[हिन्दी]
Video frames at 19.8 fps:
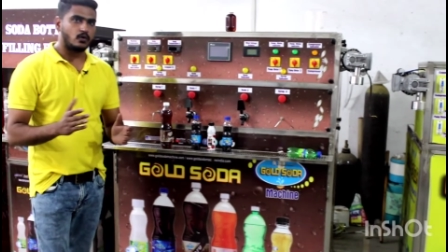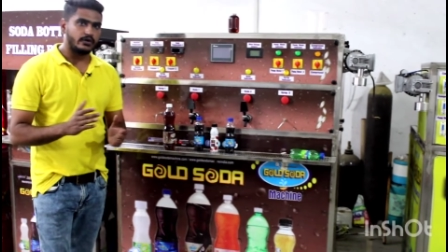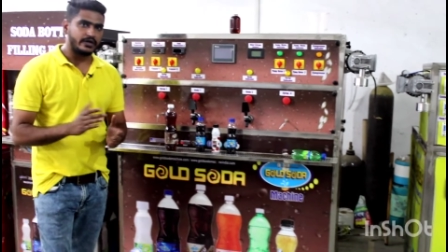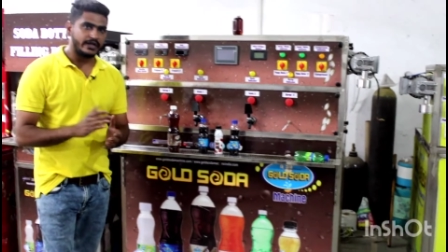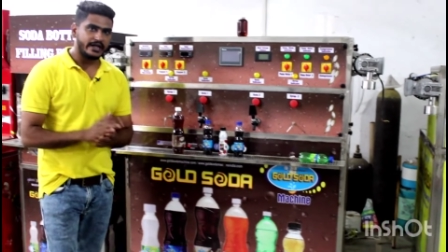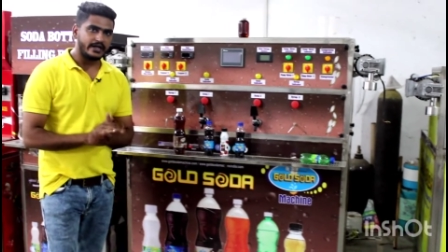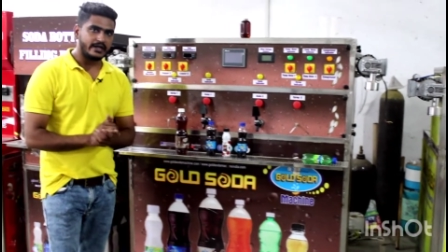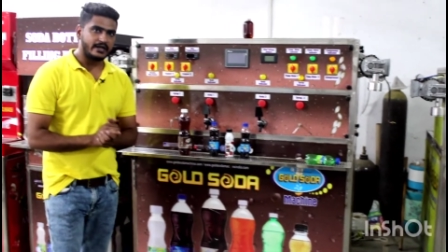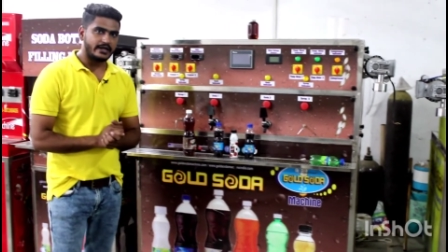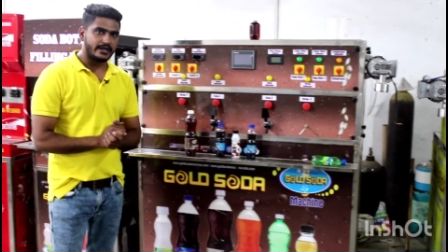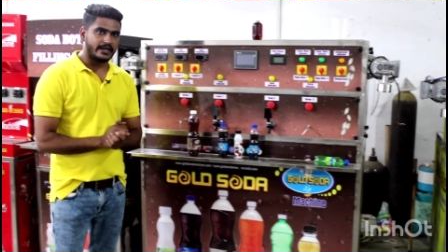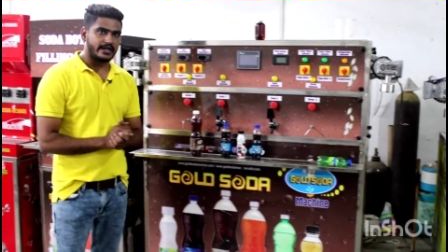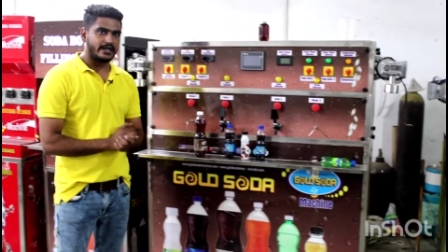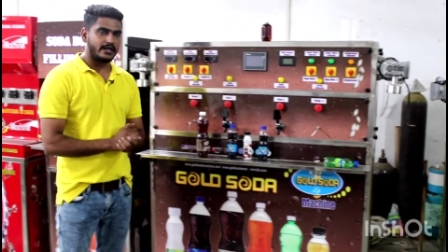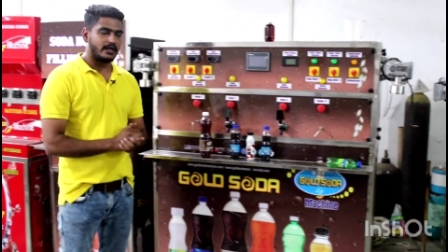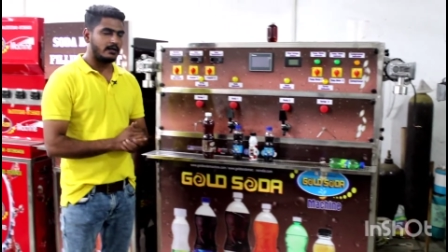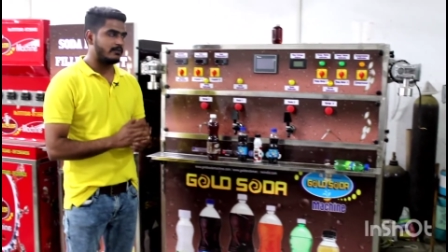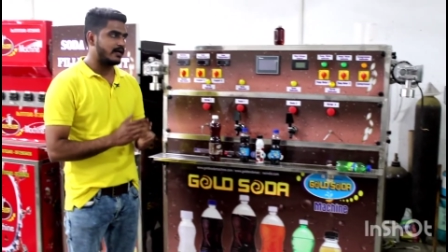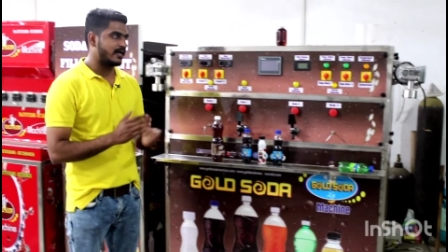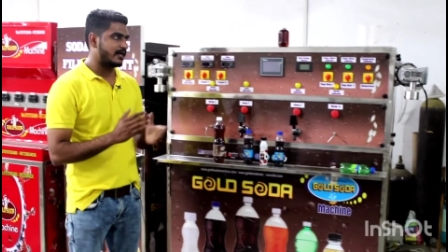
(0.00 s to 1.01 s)
कॉन्टेक्ट
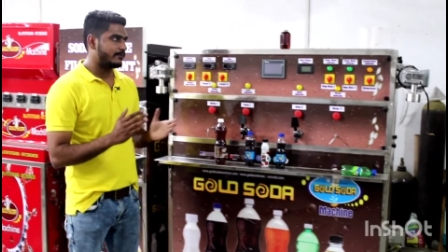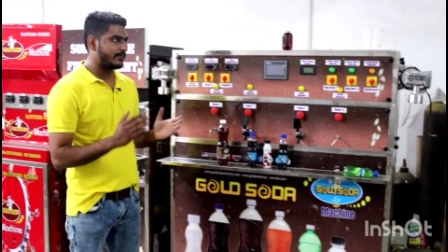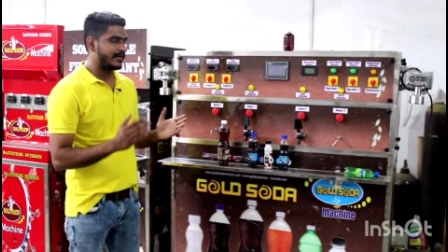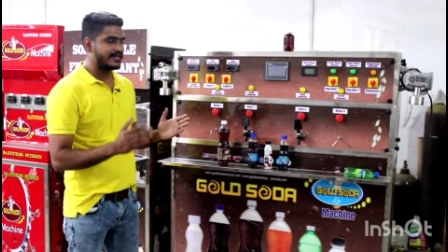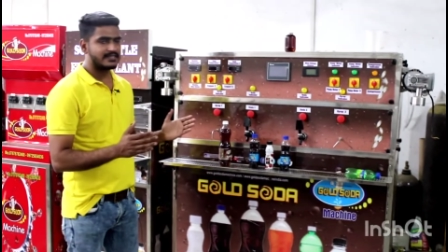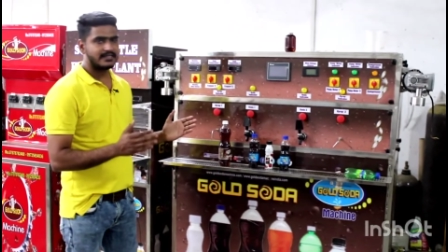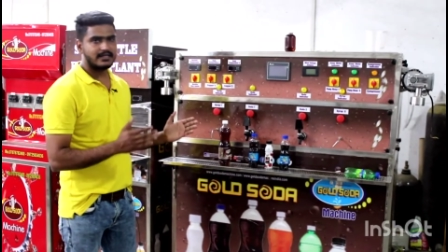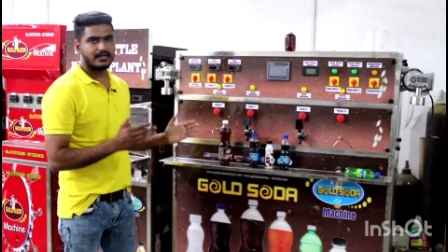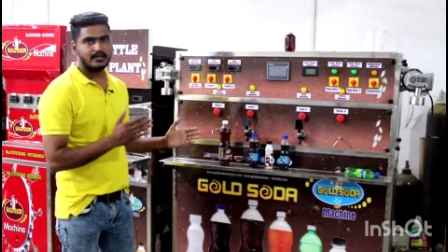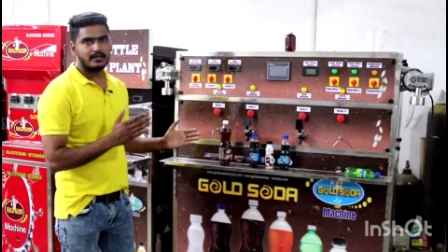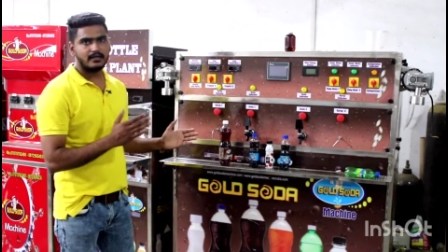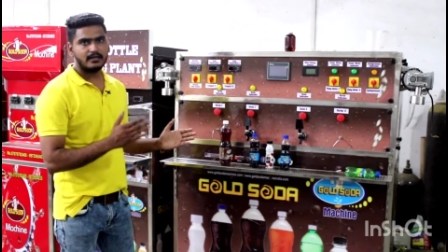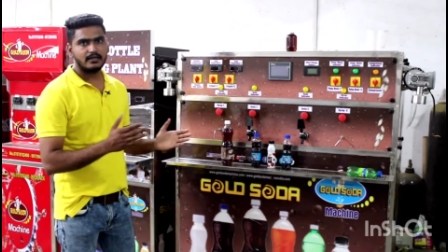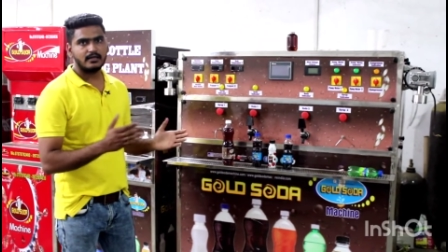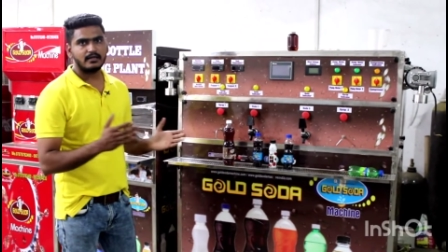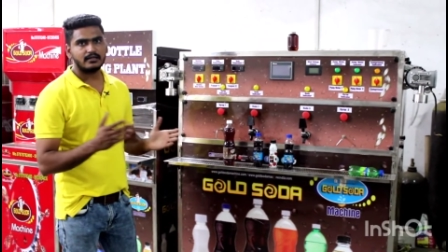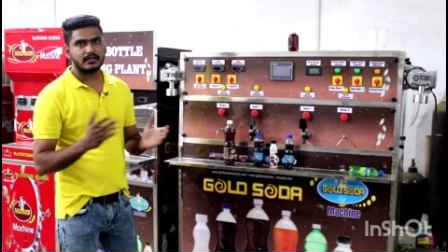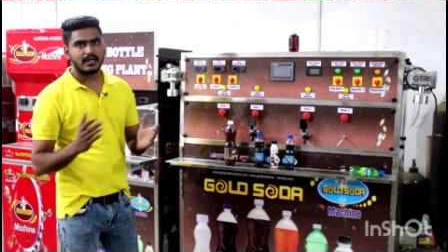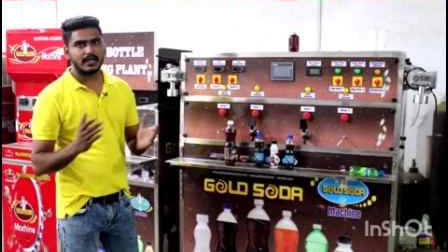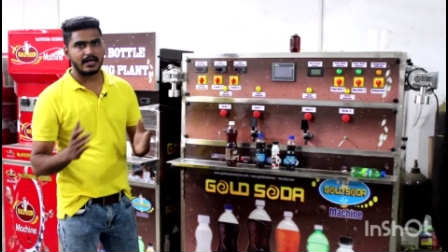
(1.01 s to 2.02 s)
करें हमारे पास से अलग
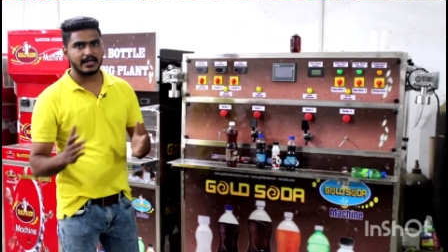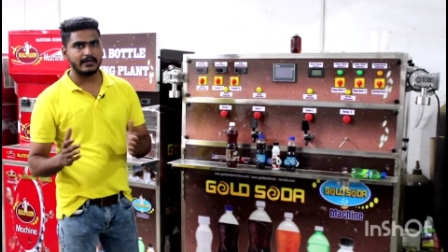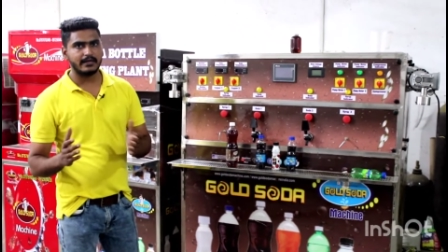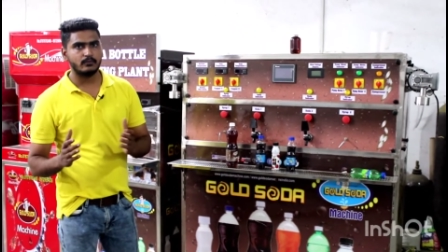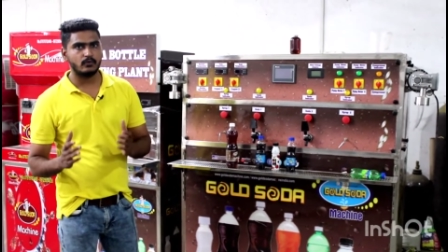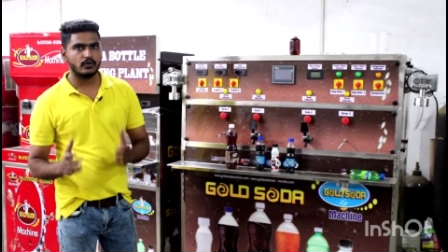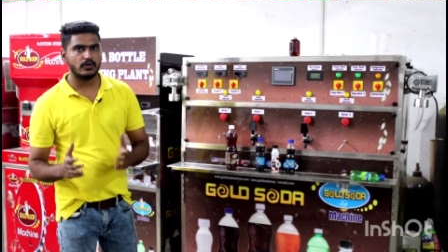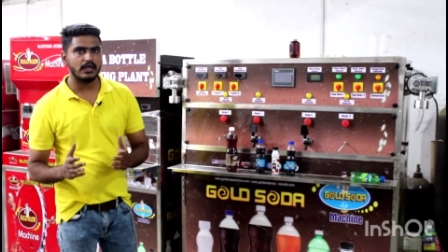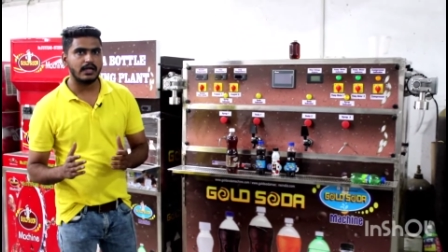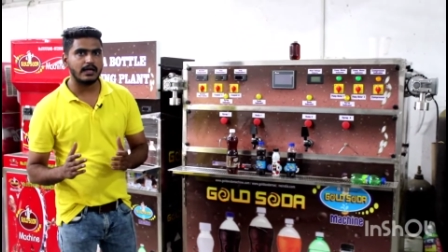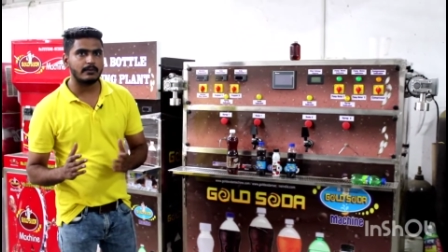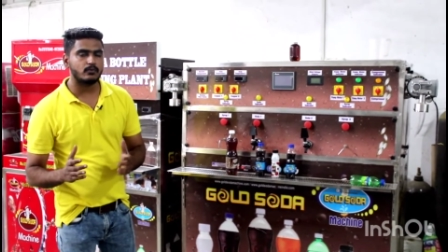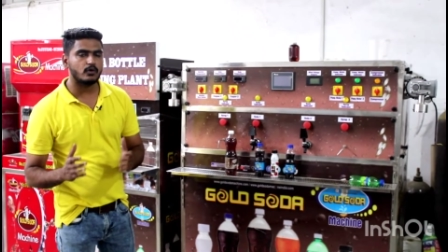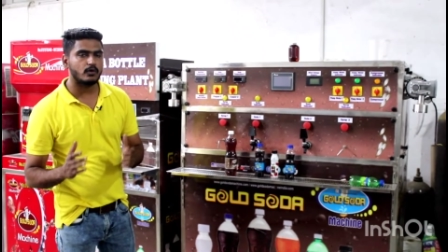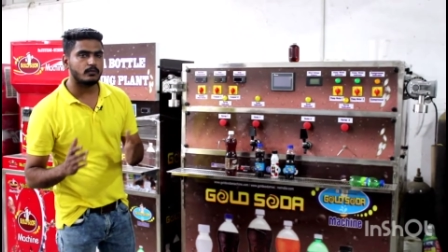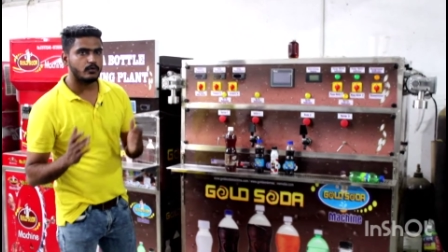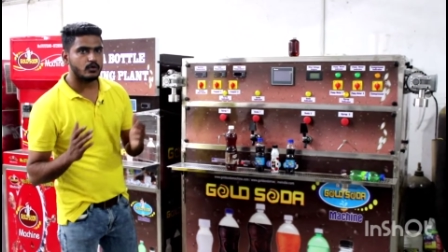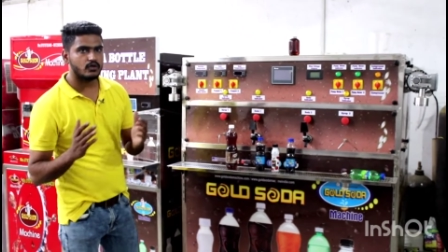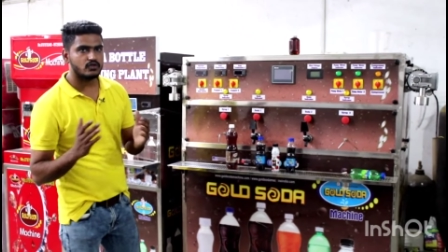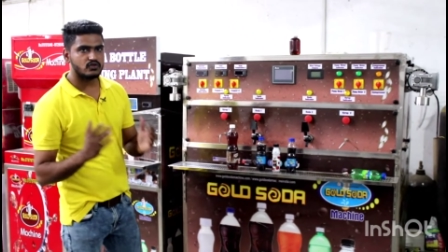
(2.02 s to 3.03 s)
अलग तरह के मॉडल
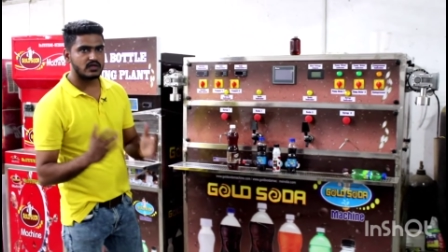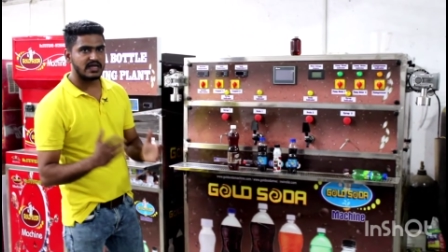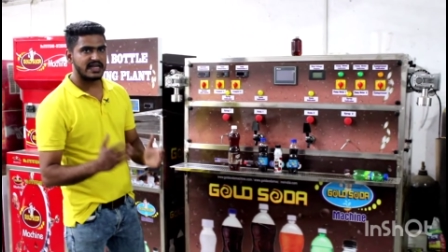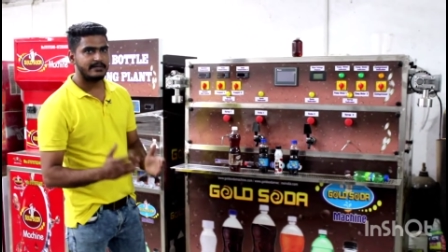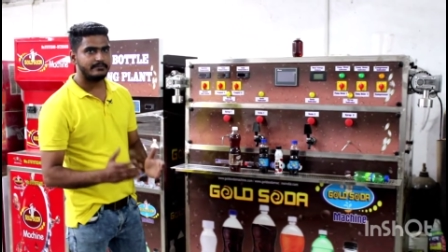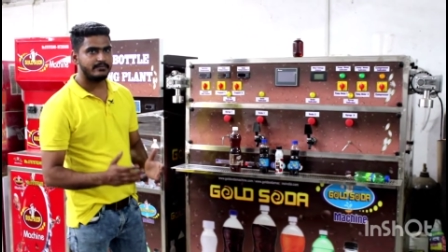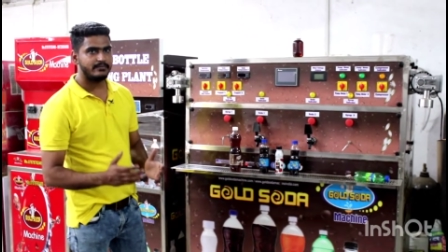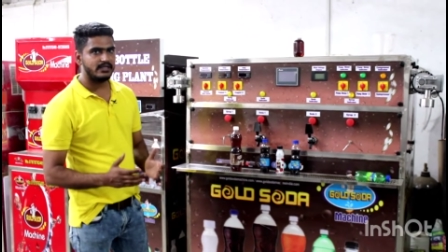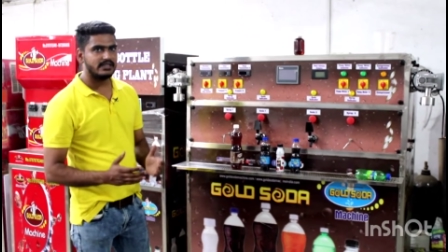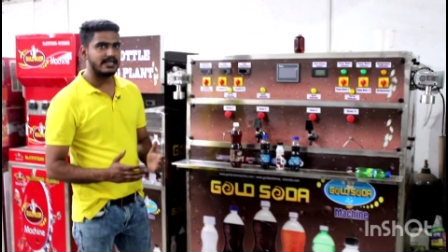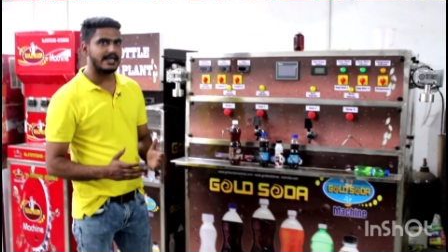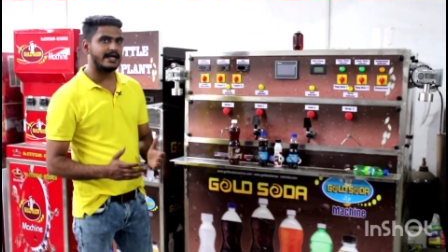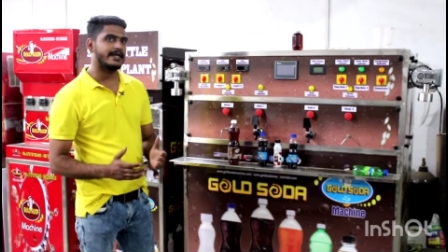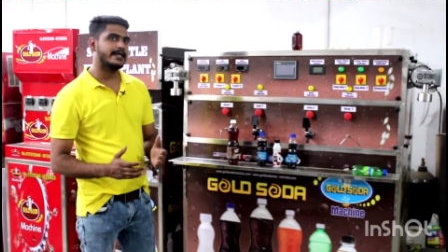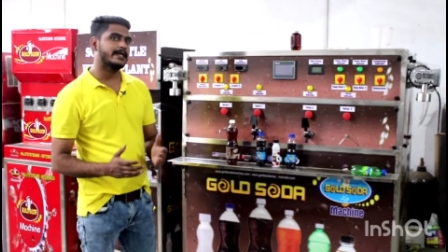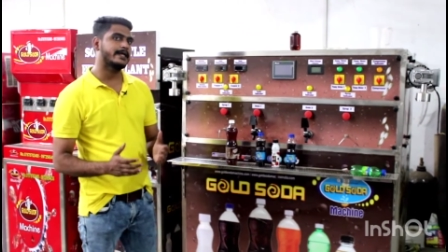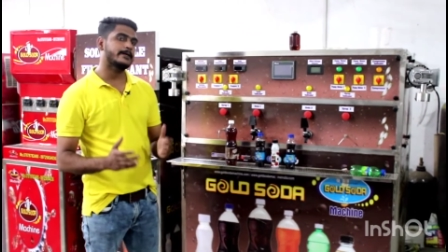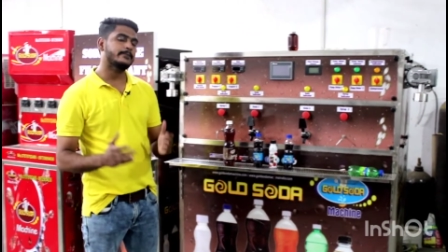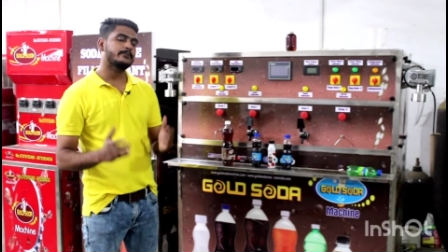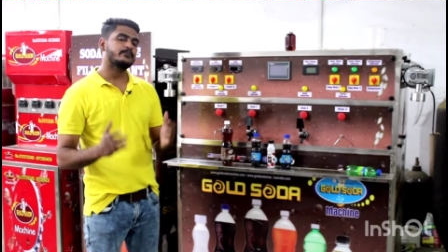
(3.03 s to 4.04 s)
आपको बहुत सारे मिल
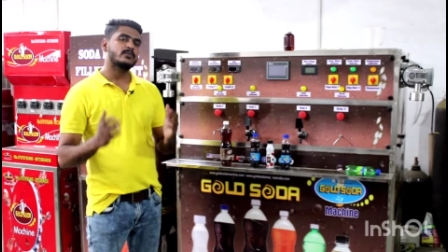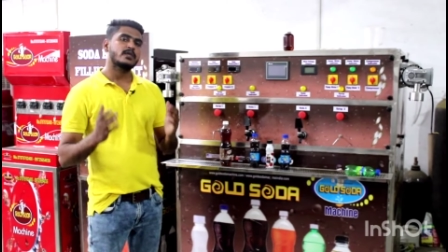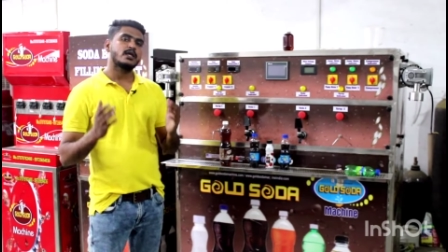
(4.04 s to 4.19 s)
जाएंगे